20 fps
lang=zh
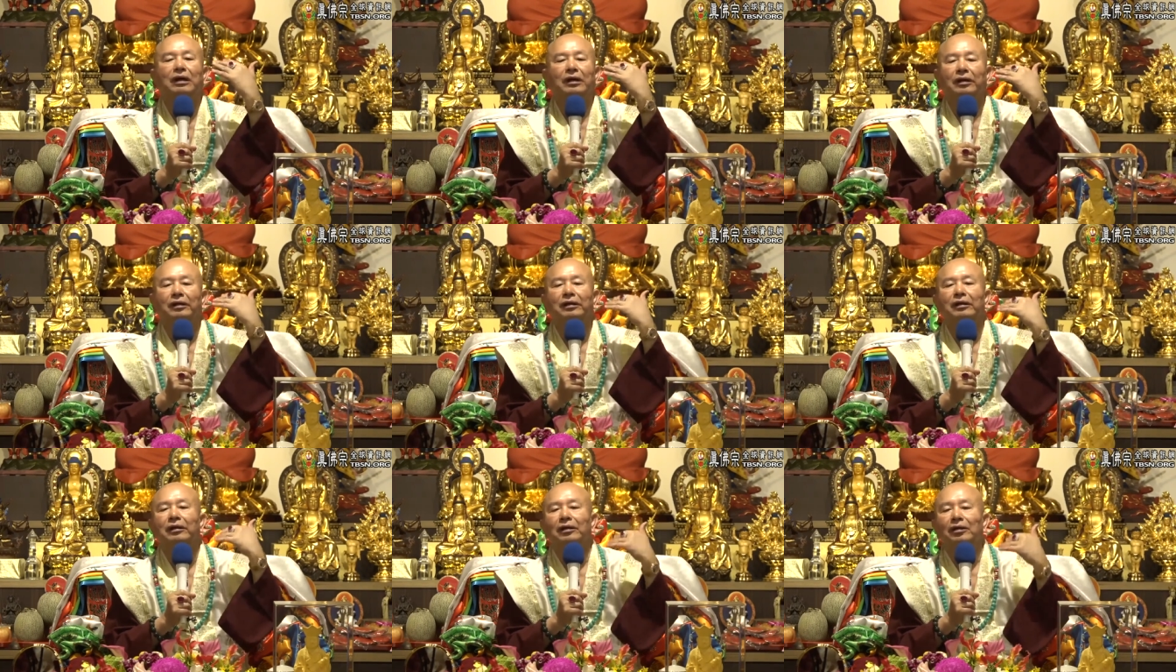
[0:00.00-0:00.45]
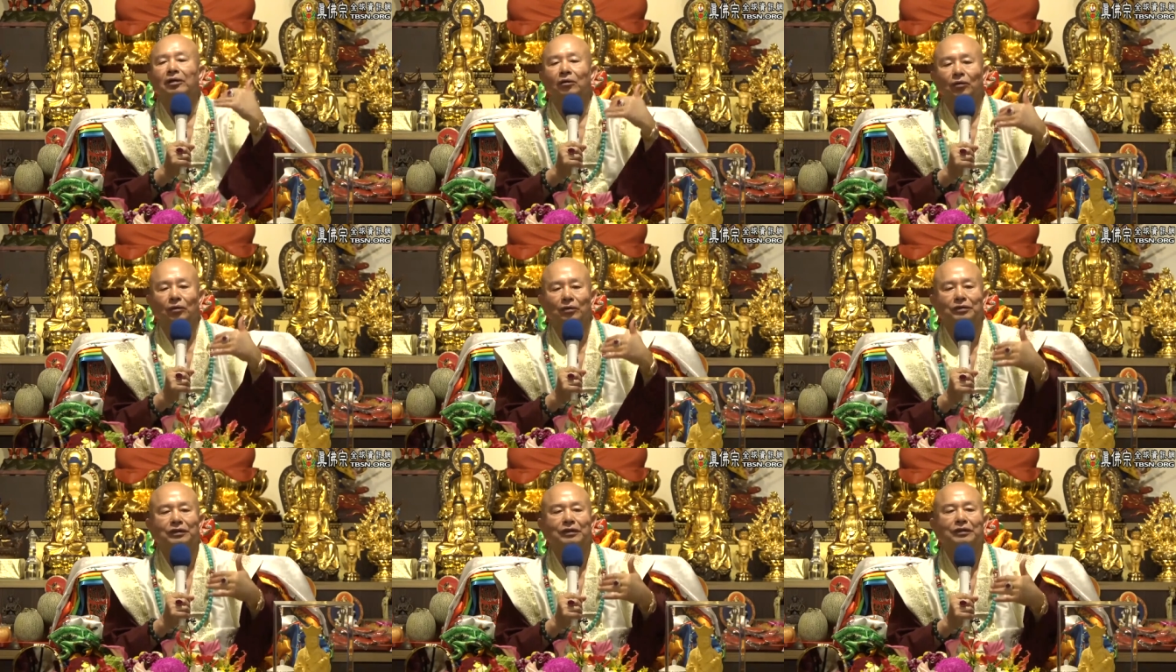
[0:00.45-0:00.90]
哎，
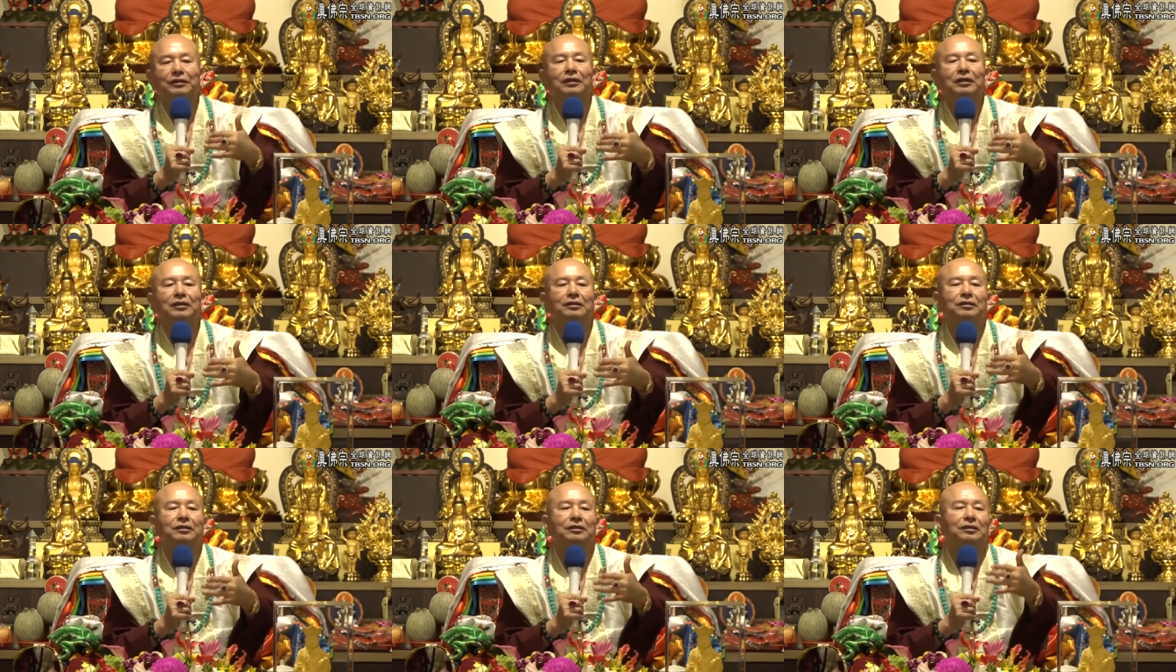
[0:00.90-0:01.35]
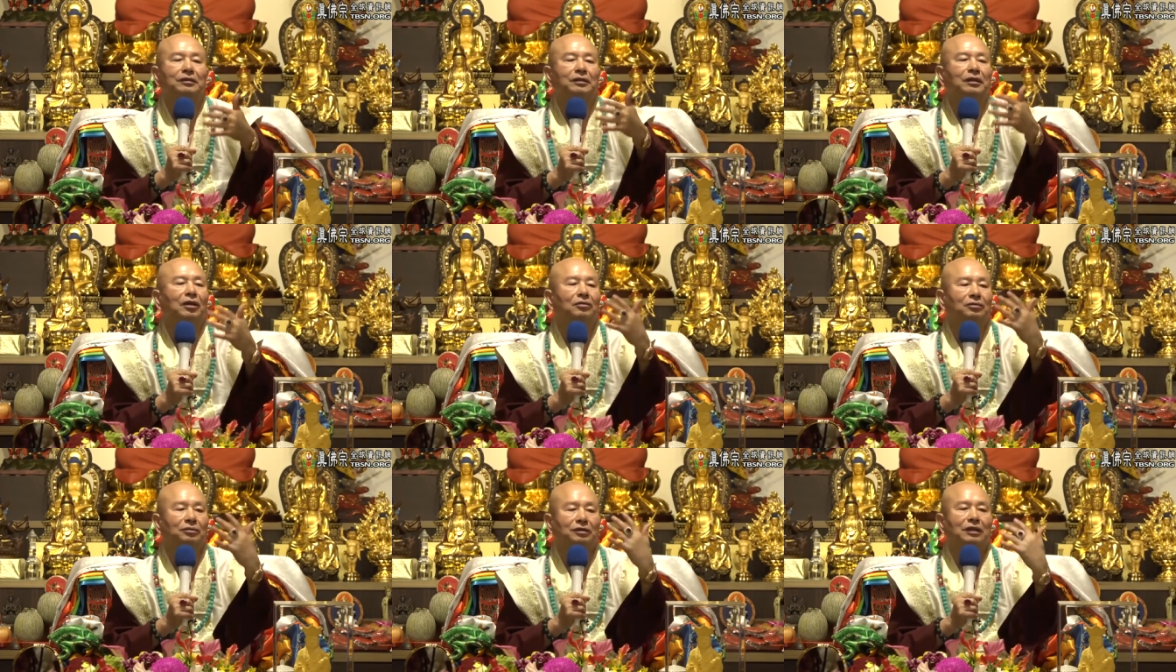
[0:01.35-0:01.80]
我学到这个
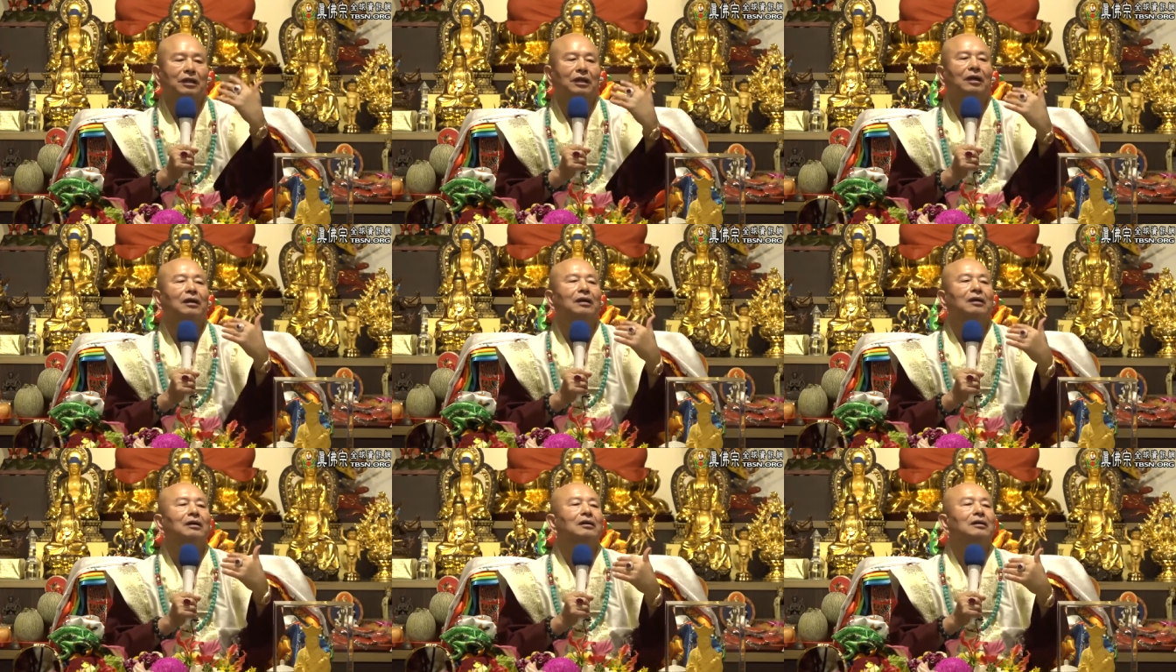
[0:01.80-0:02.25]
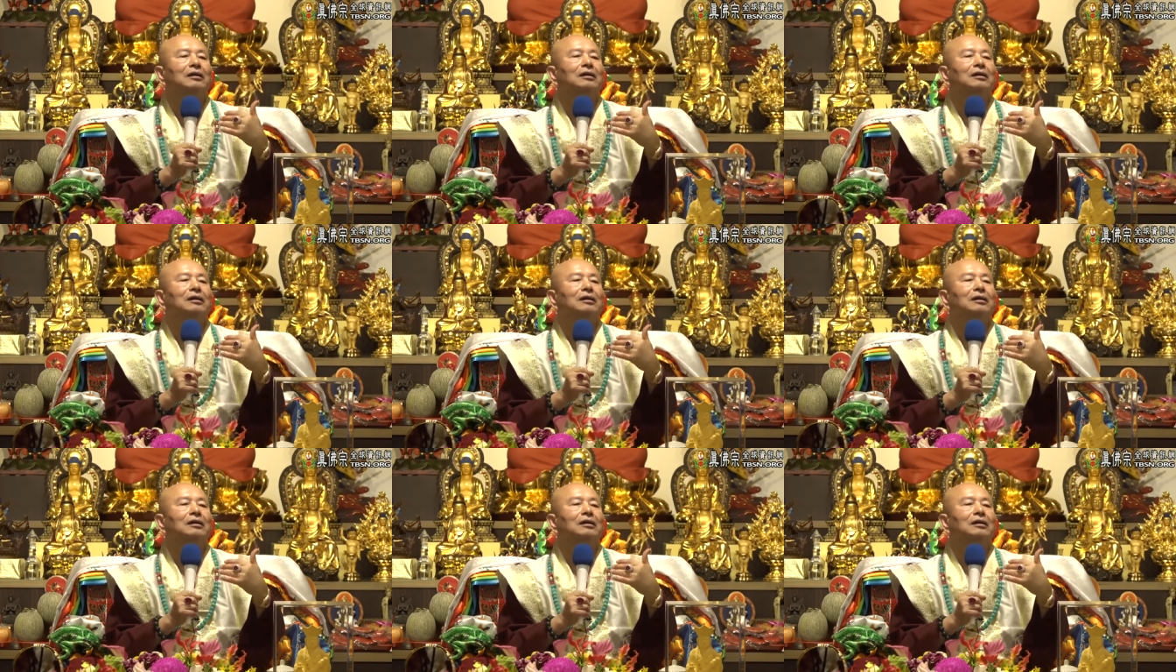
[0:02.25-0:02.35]
道家，